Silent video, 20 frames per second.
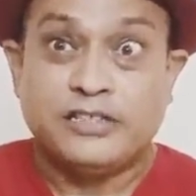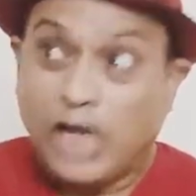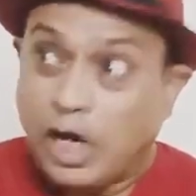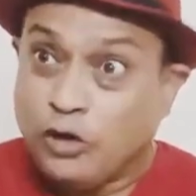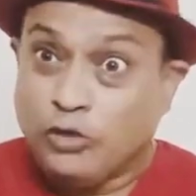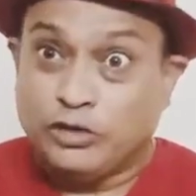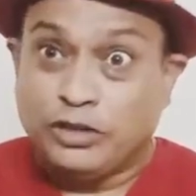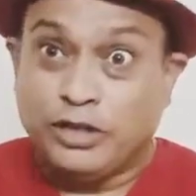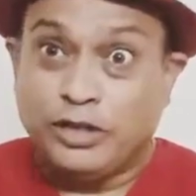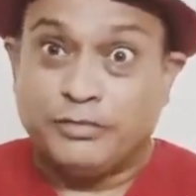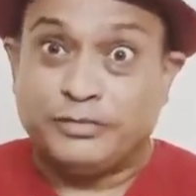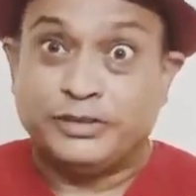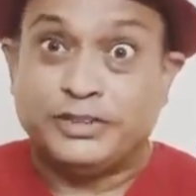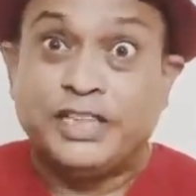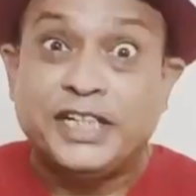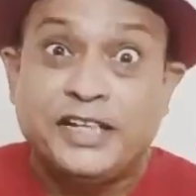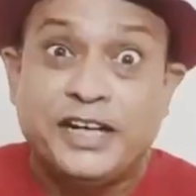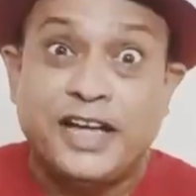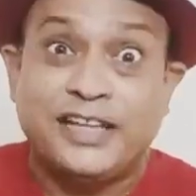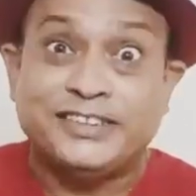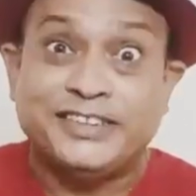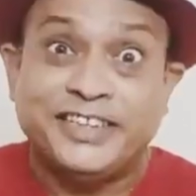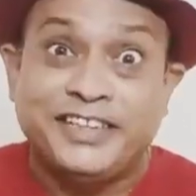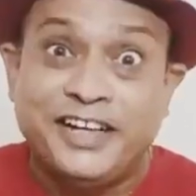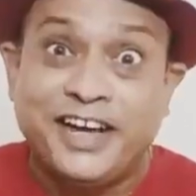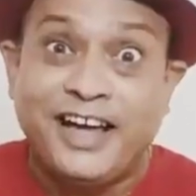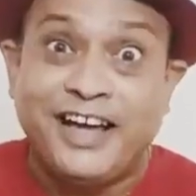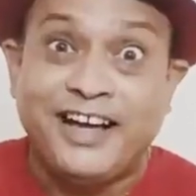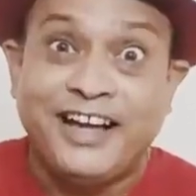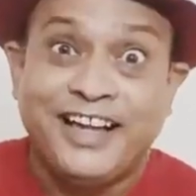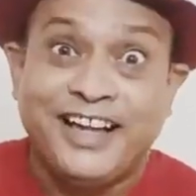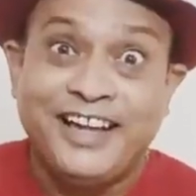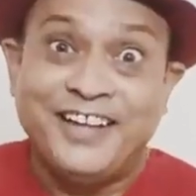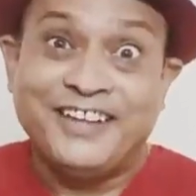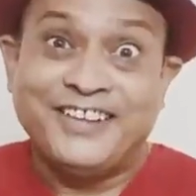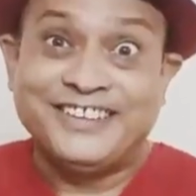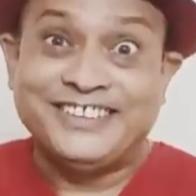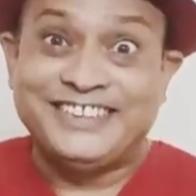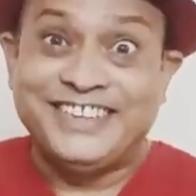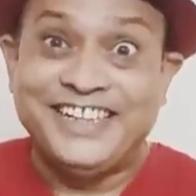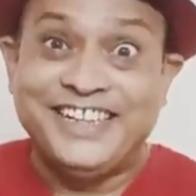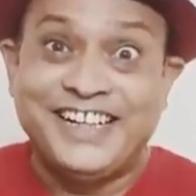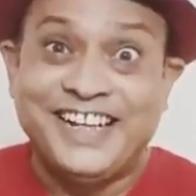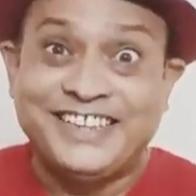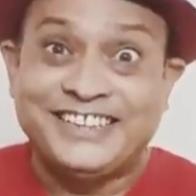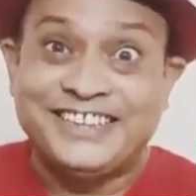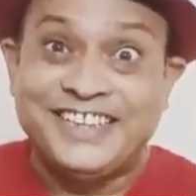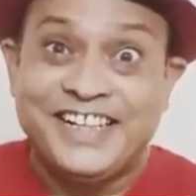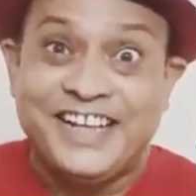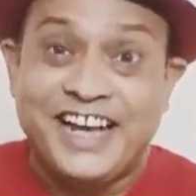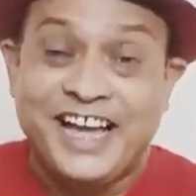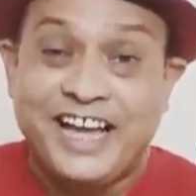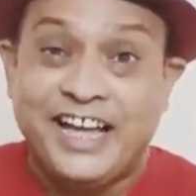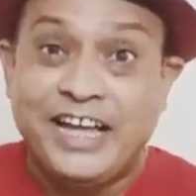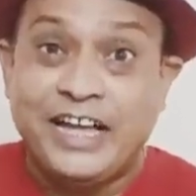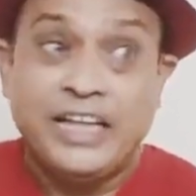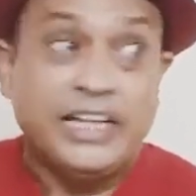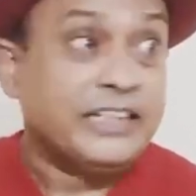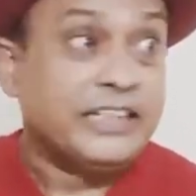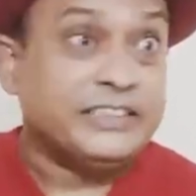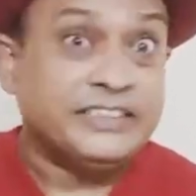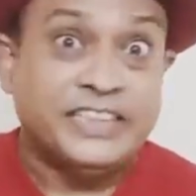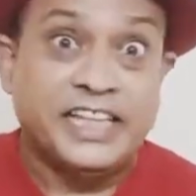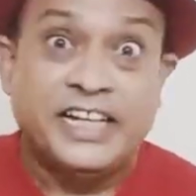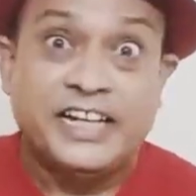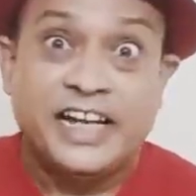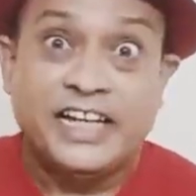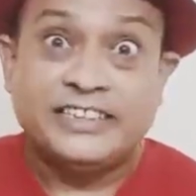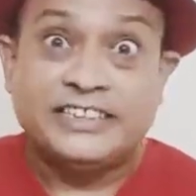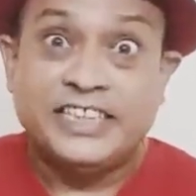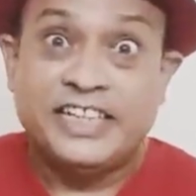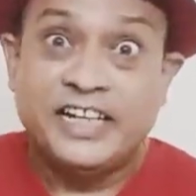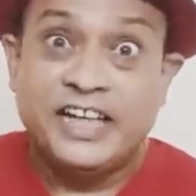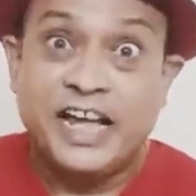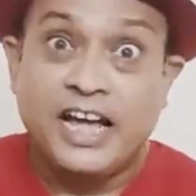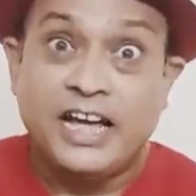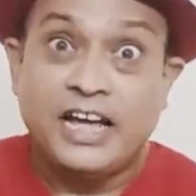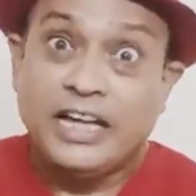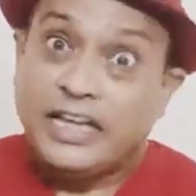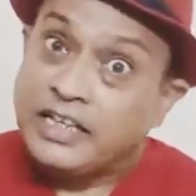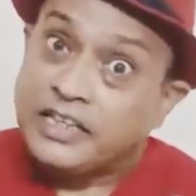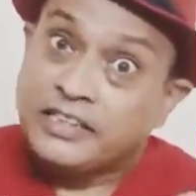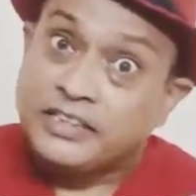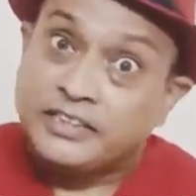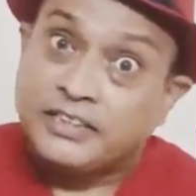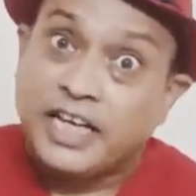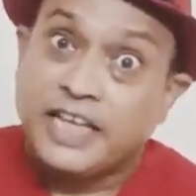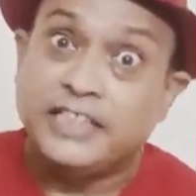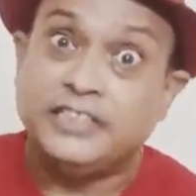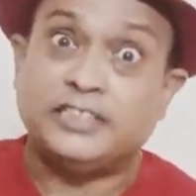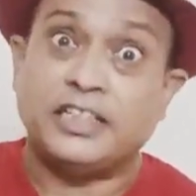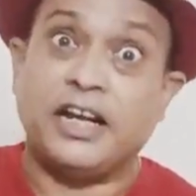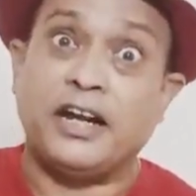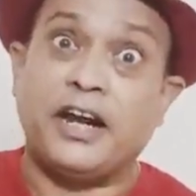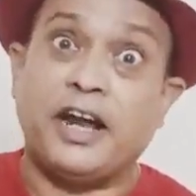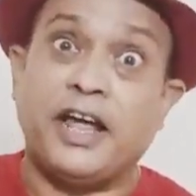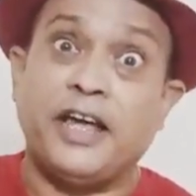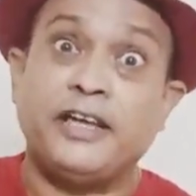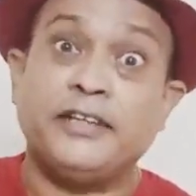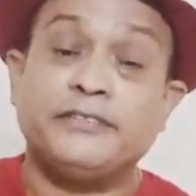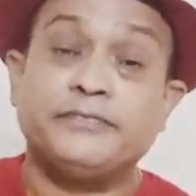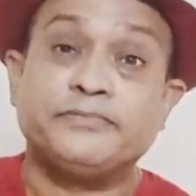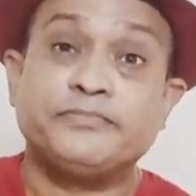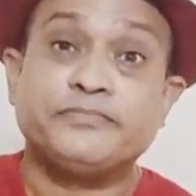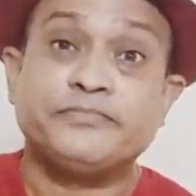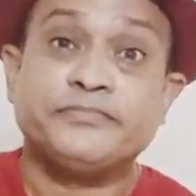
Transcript: चारों तरफ जिन्ना जिन्ना और जिन्ना जिन्ना जिन्ना जिन्ना यही चल रहा है